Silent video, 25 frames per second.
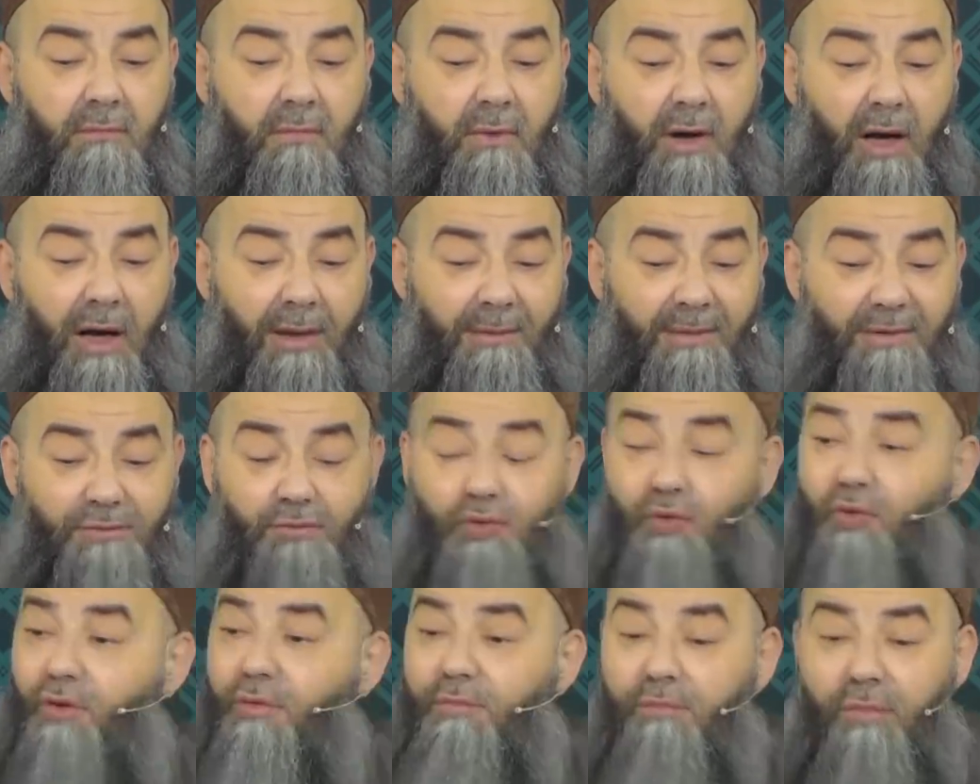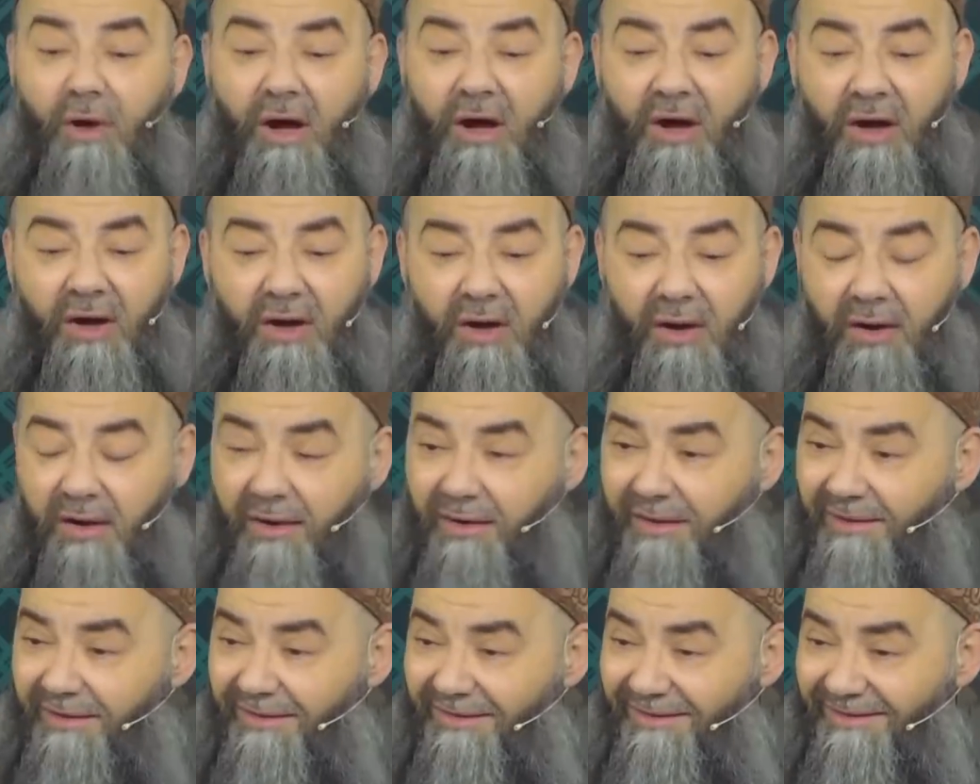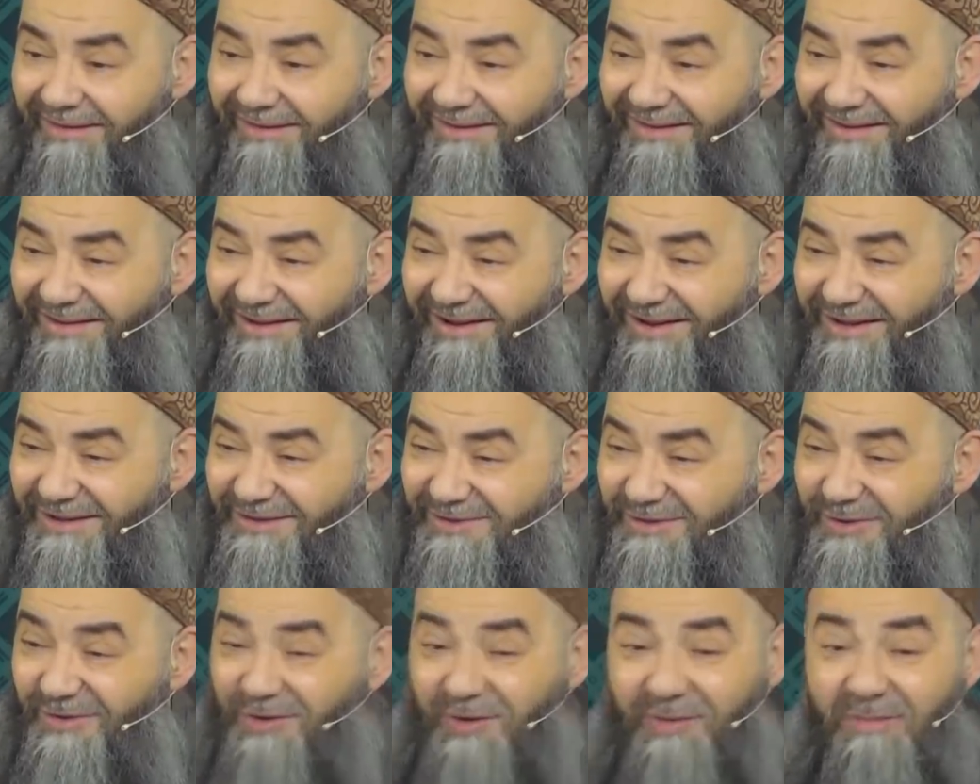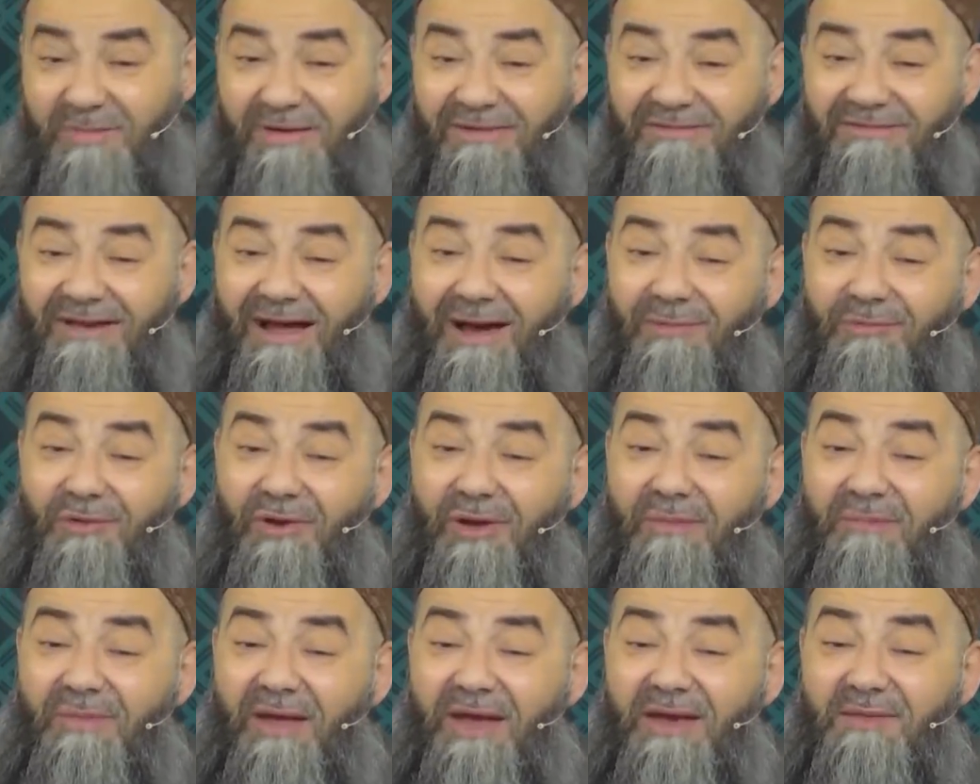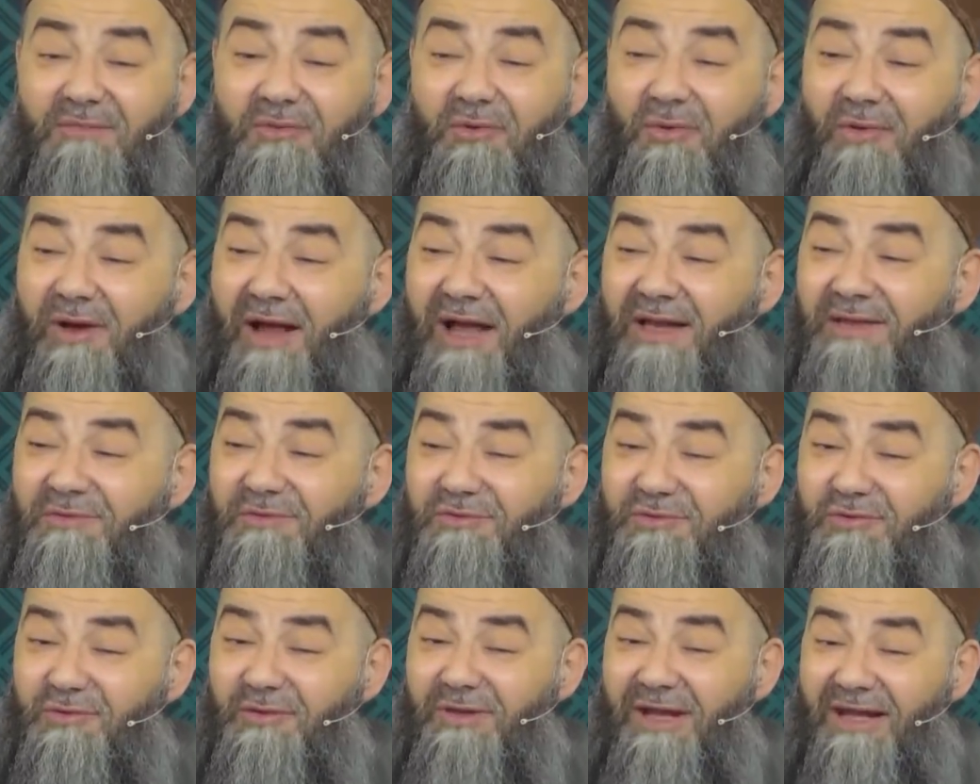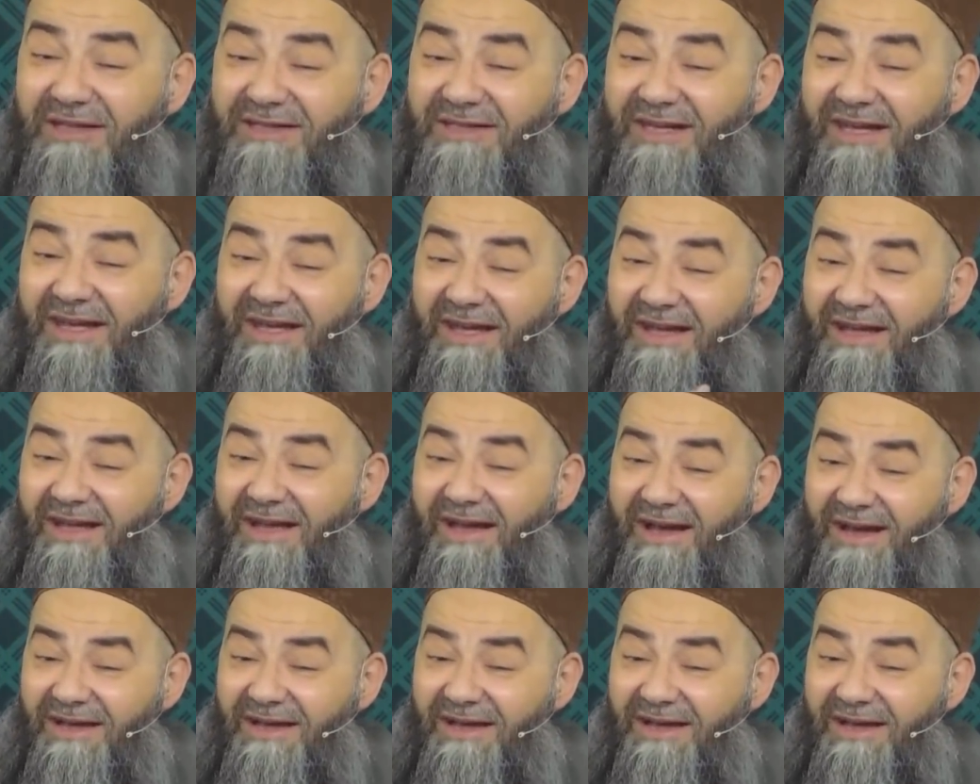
Ama durum bu. Çünkü Mevla buraya benim Kur'anımı, sünneti,